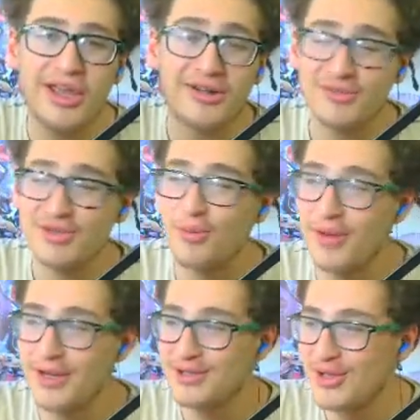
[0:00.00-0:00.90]
yakmış
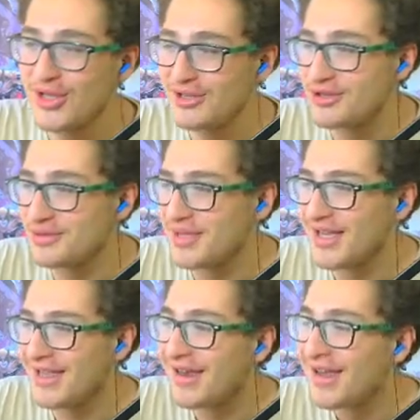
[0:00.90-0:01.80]
operasyona gidiyoruz
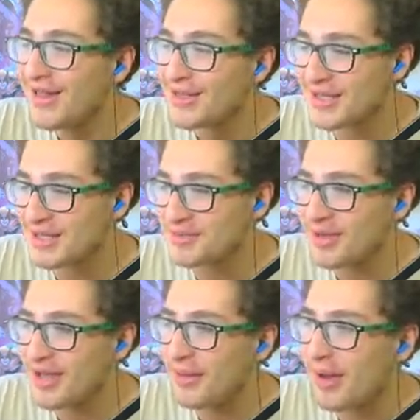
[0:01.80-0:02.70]
birader.
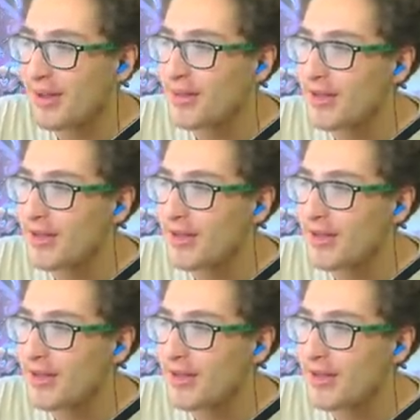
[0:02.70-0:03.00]
Saçmalığa bak.